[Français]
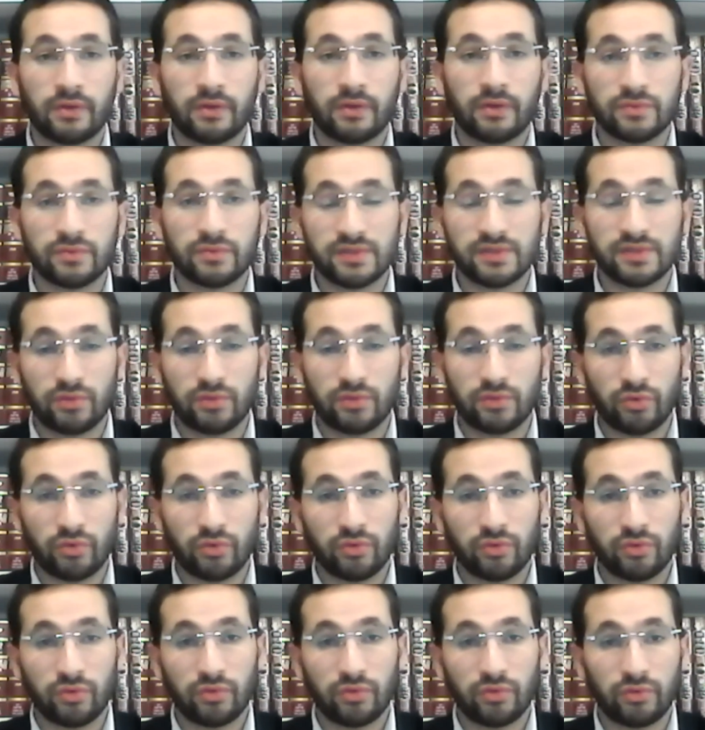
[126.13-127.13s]
On sait
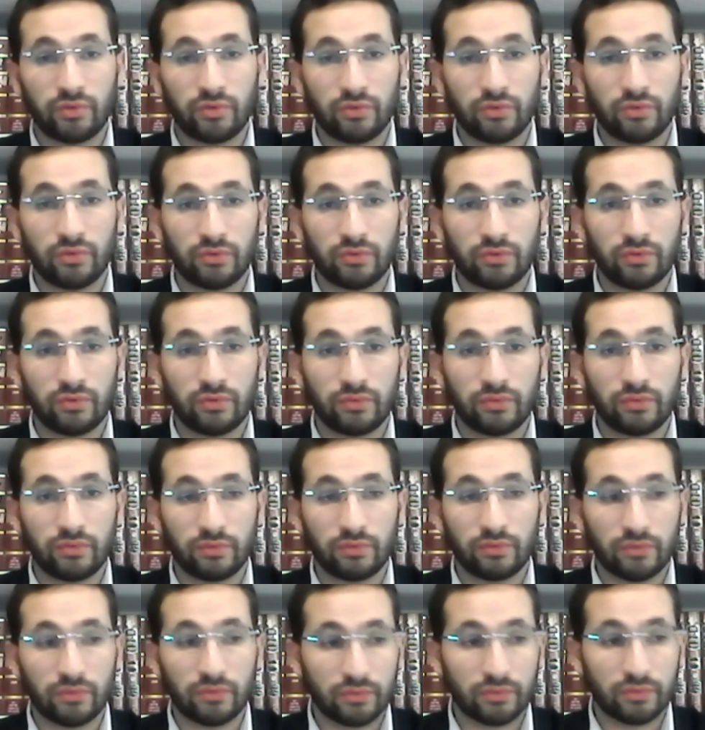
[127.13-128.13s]
que
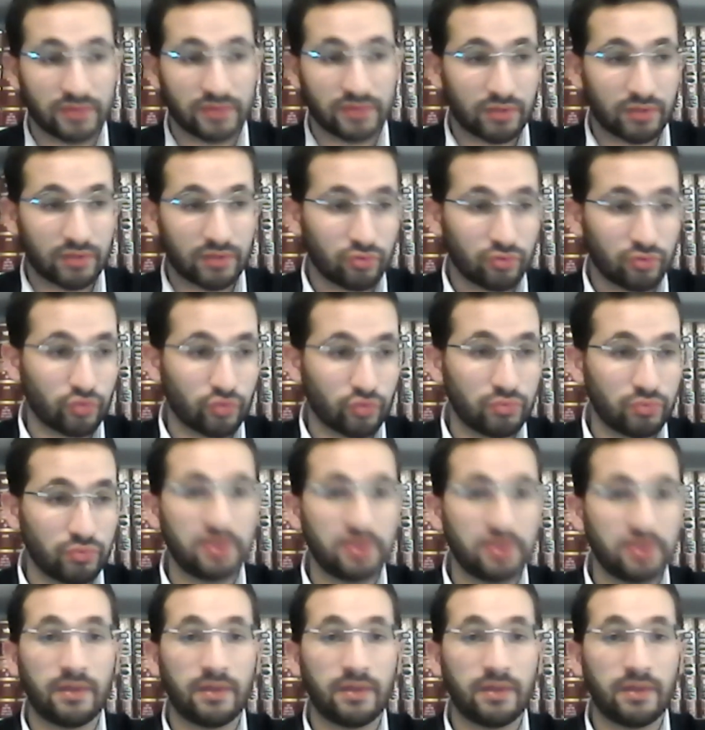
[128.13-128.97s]
sait qu'aujourd'hui,